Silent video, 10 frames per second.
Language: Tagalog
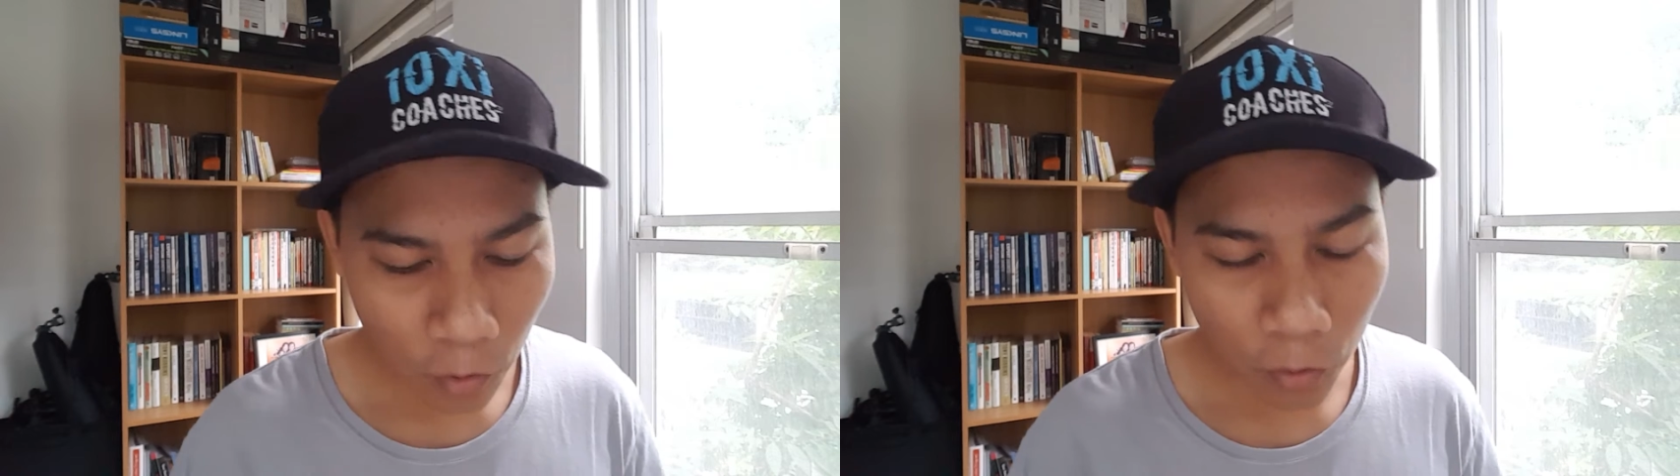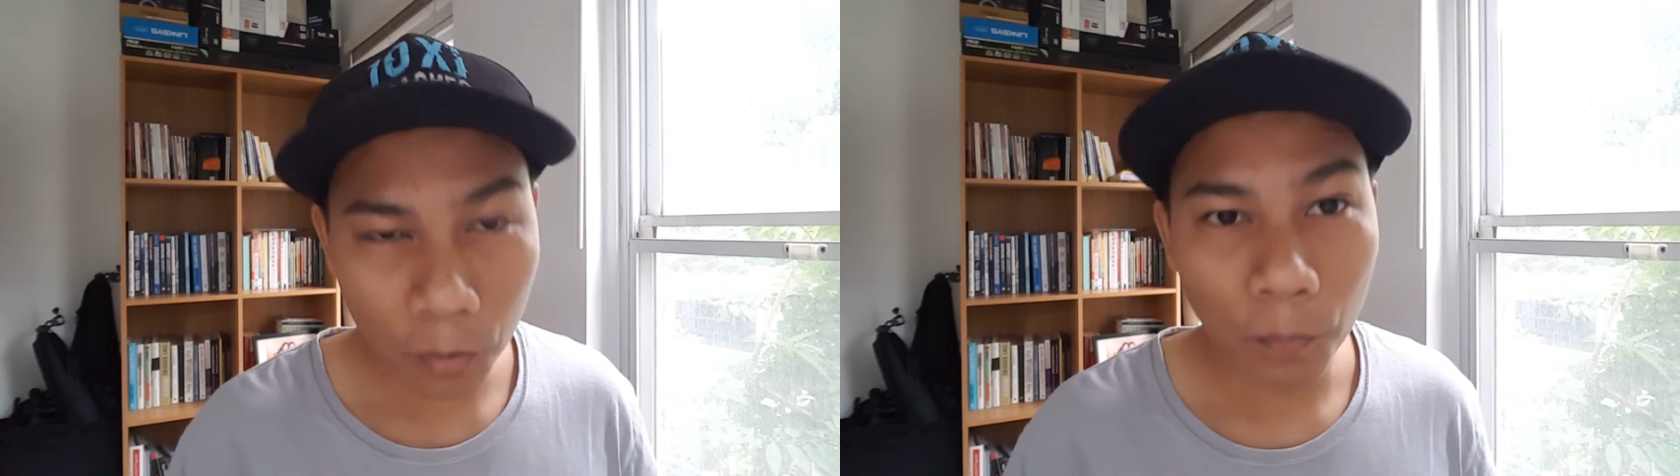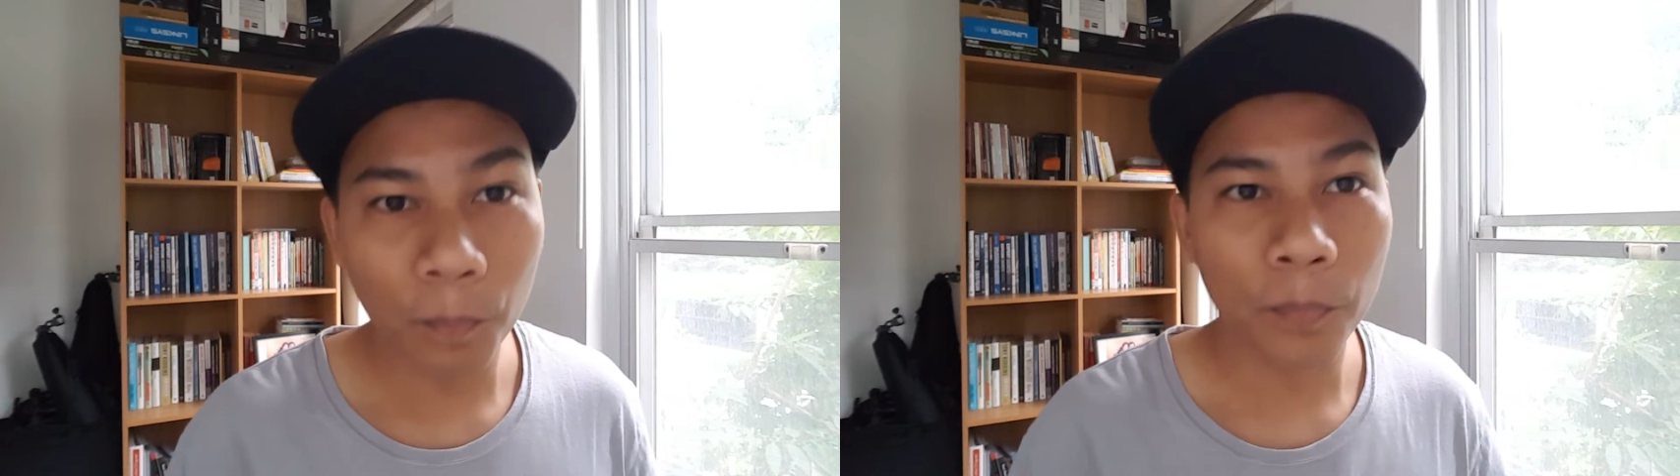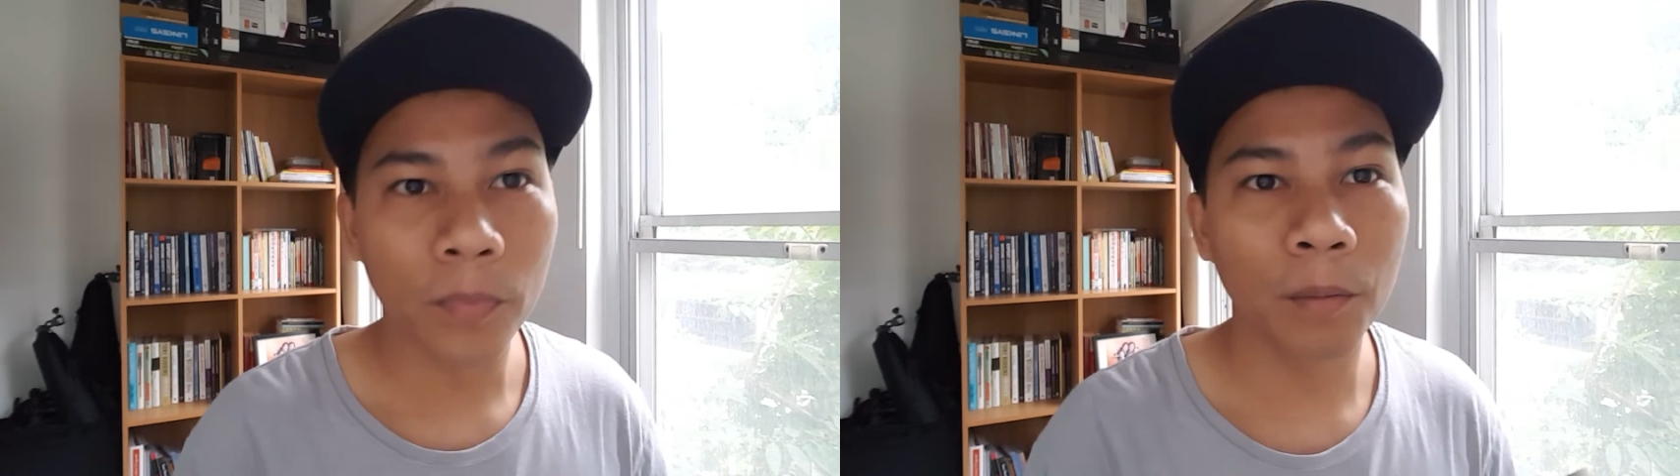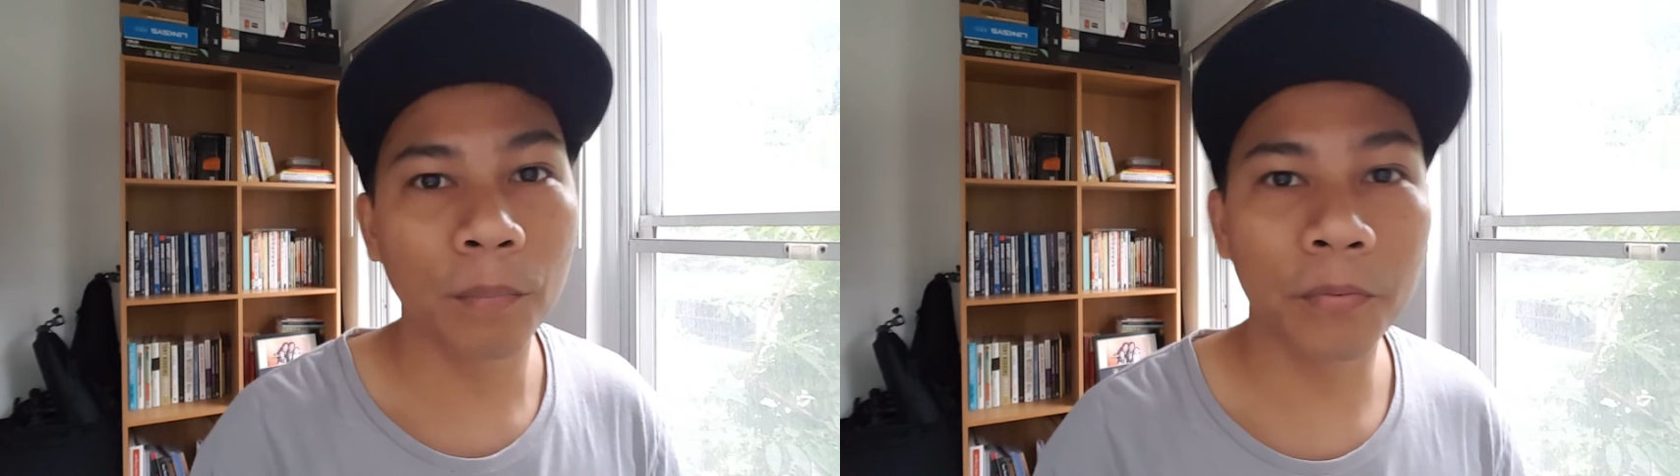ako
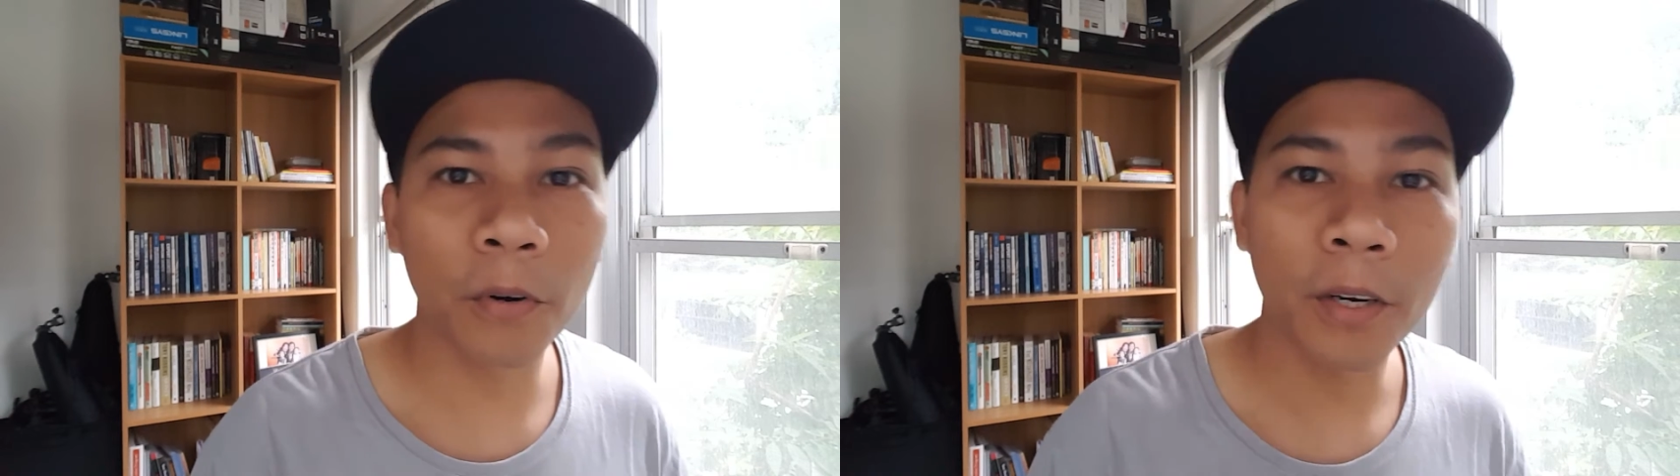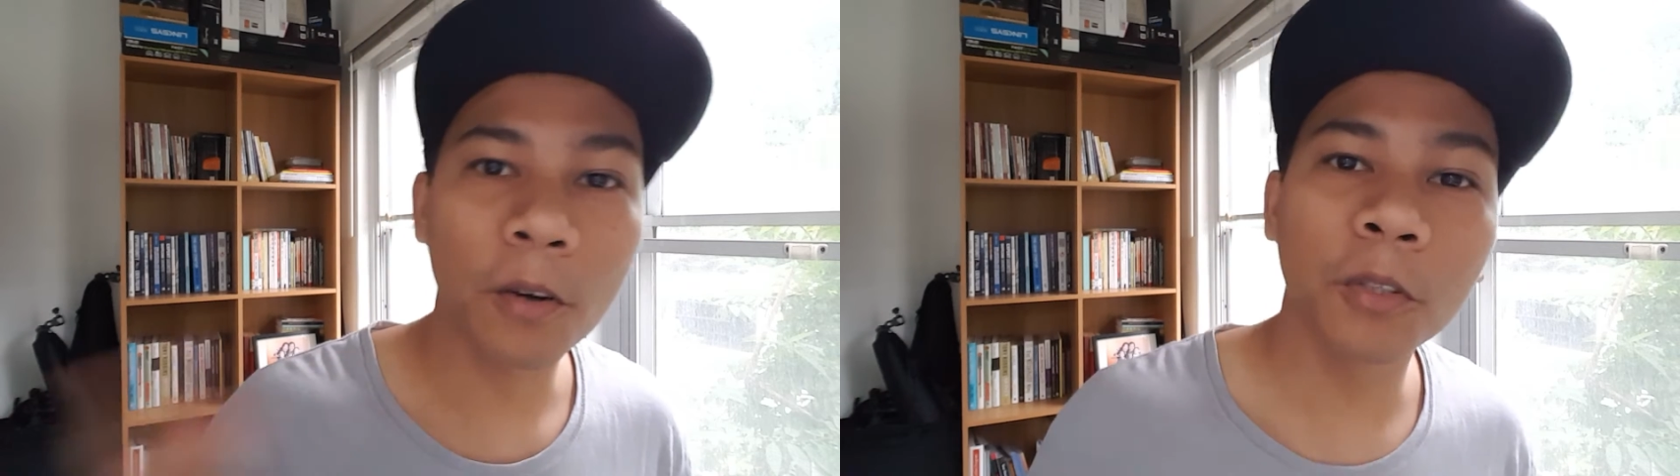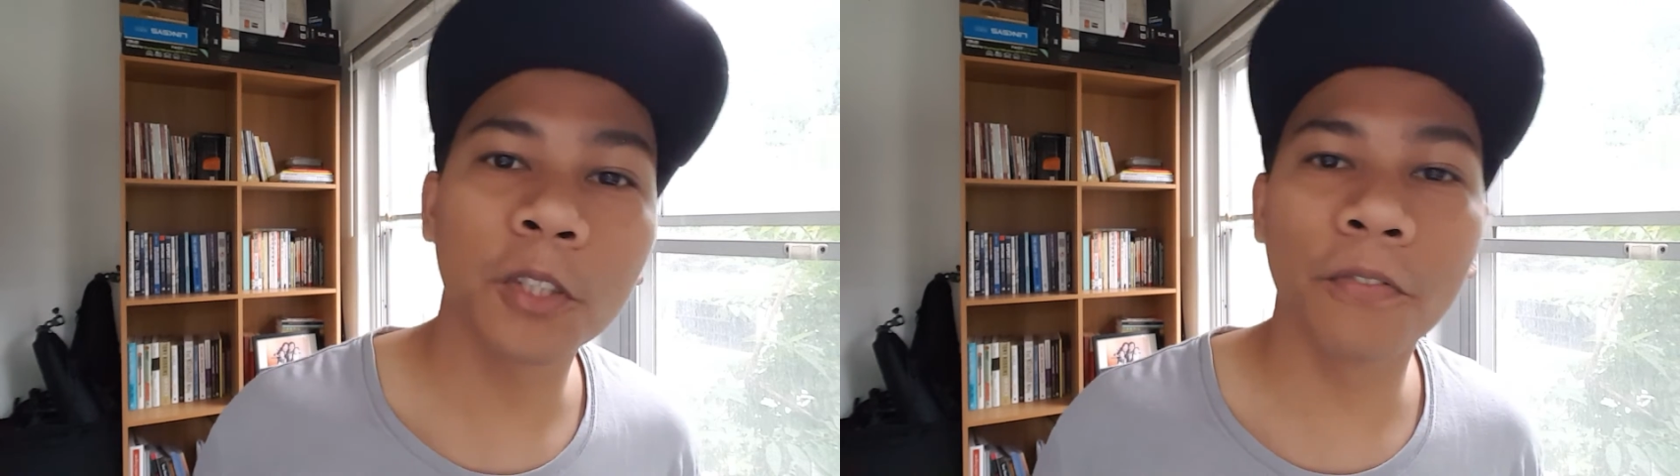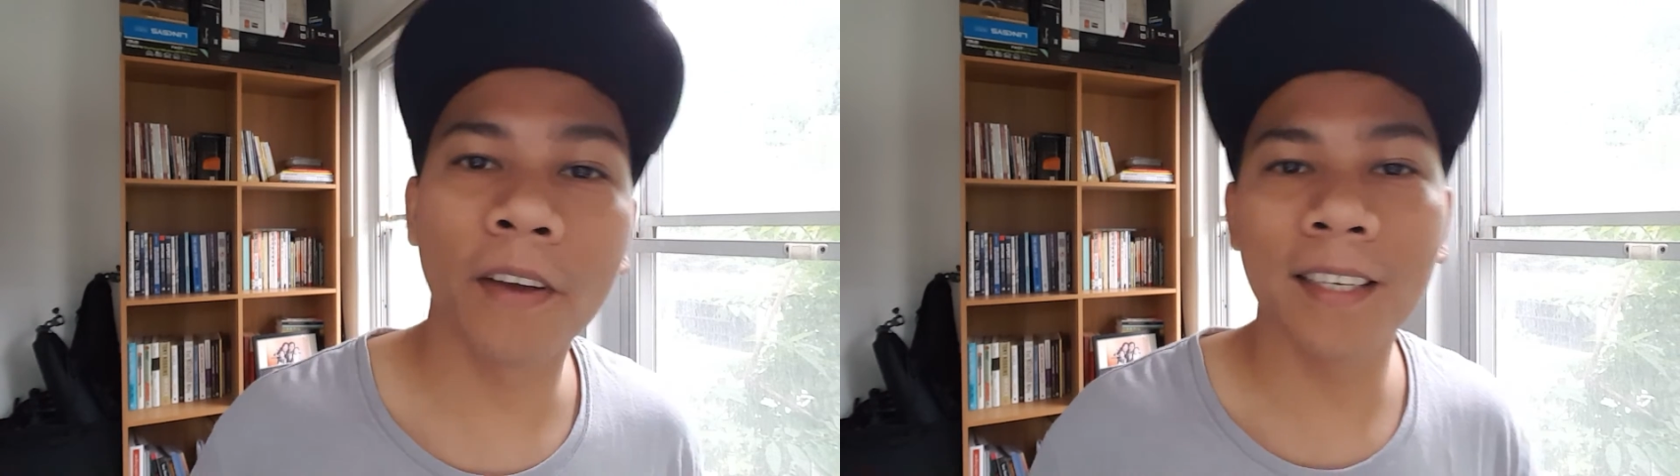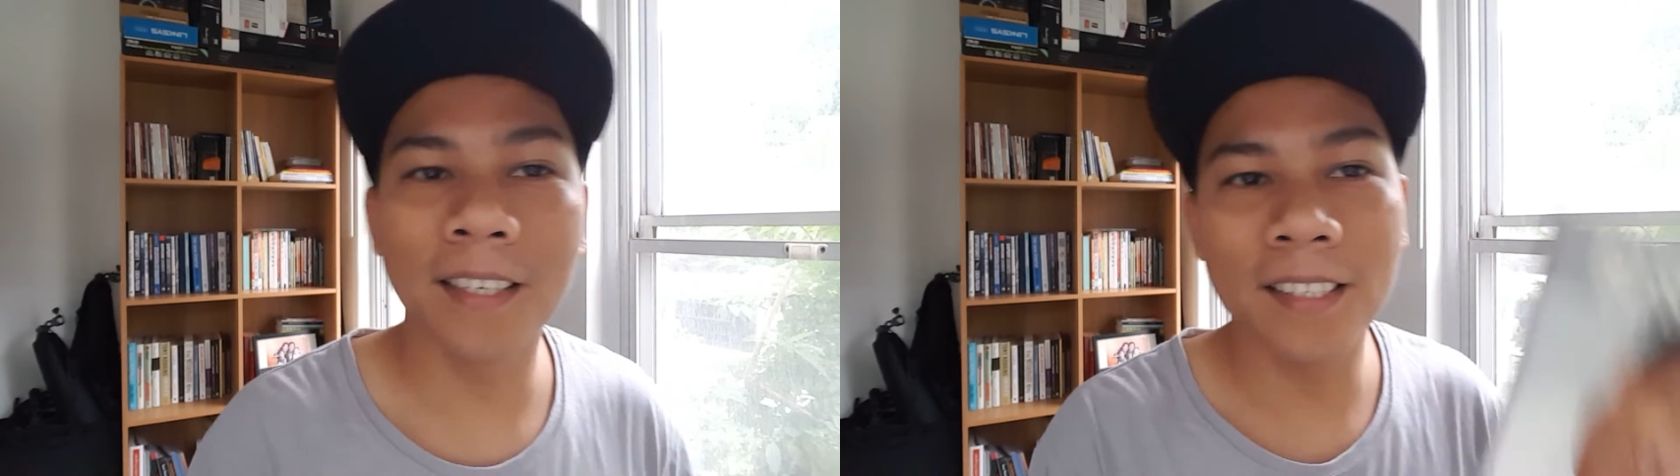before Coach
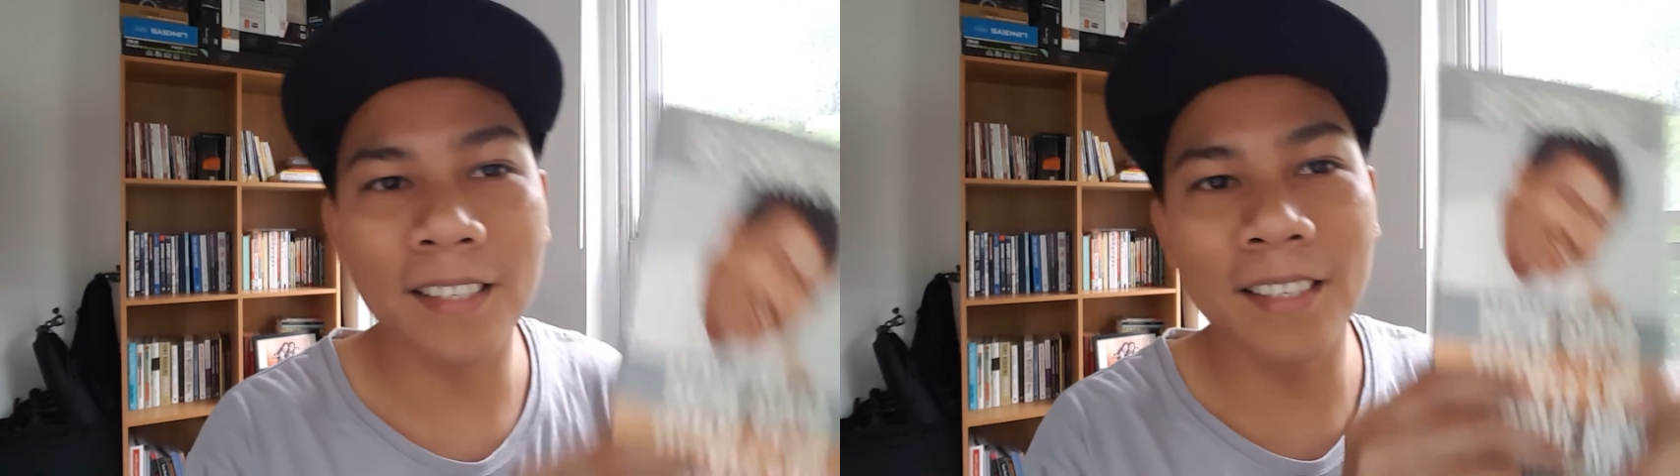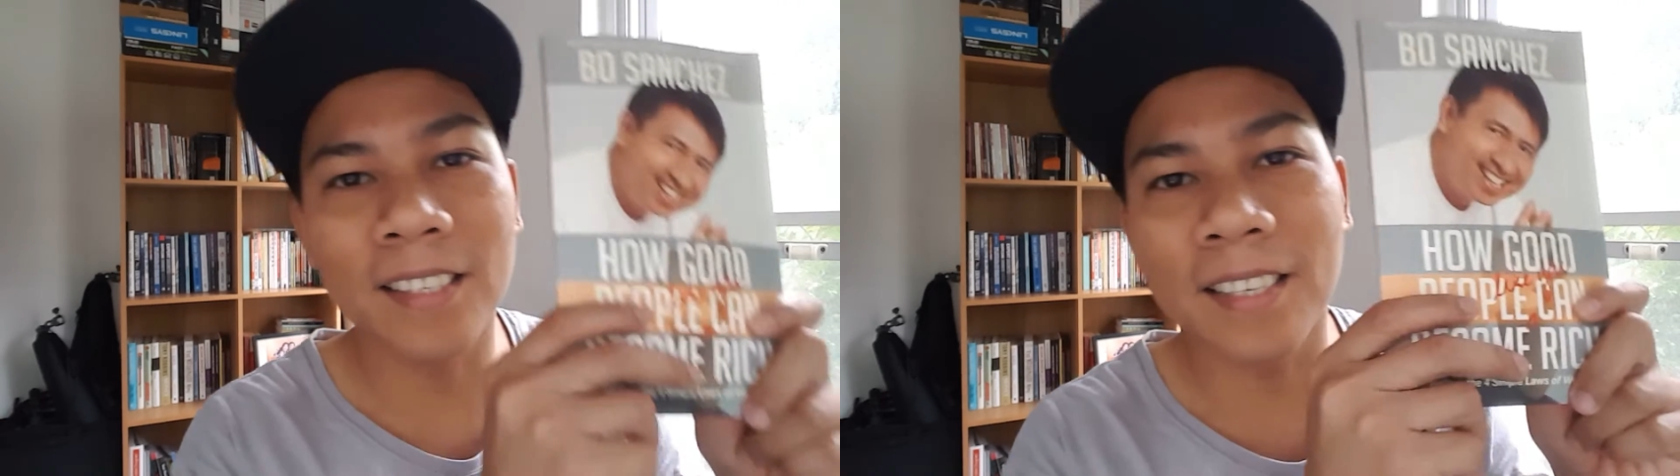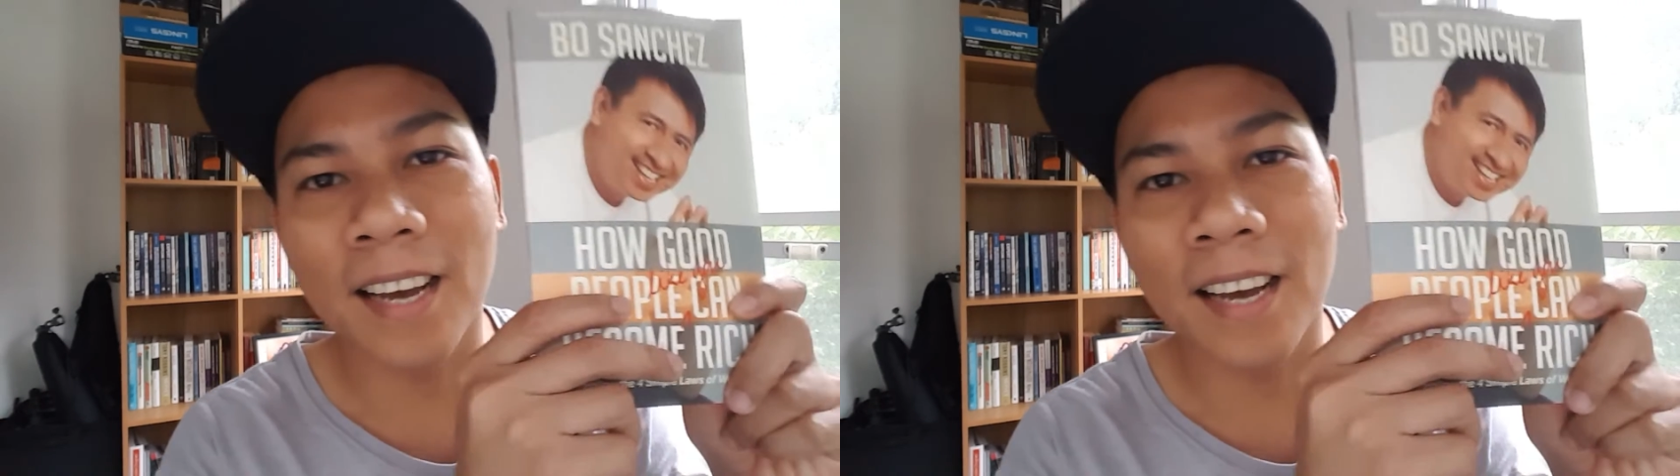Benny is this